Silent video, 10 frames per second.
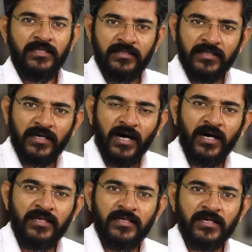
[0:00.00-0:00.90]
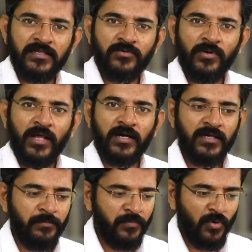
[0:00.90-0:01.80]
இந்த
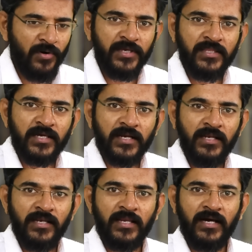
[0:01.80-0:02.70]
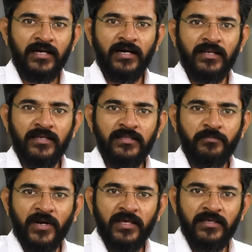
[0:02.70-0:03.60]
ஆரியர்களுக்குள்ளாக புரோகிதர்கள் அல்லது
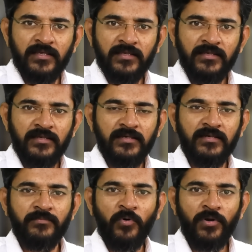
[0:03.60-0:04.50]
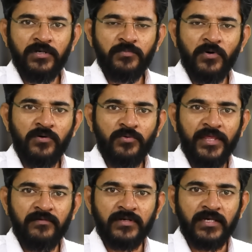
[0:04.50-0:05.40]
படை போருக்கு
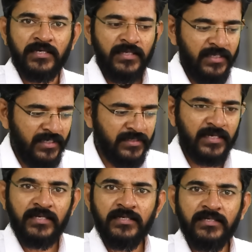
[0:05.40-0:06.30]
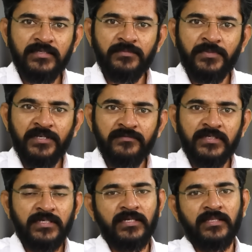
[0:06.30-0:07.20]
போகக்கூடியவங்க இந்த ரெண்டு பிரிவு
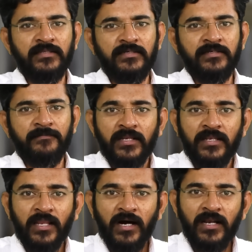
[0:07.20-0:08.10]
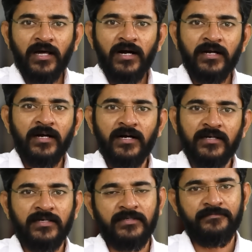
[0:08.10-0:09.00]
இருக்கிறது நாள் ஆக
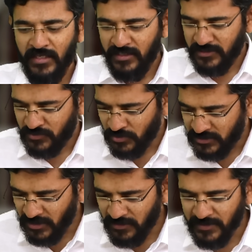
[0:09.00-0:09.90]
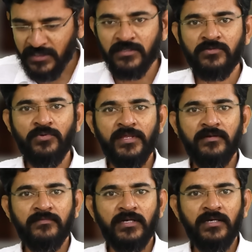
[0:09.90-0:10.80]
ஆக இந்த சுற்றிலும்
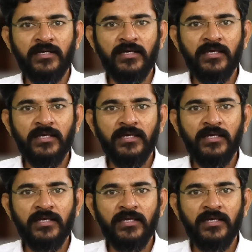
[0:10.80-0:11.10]
இருக்கக்கூடியவங்க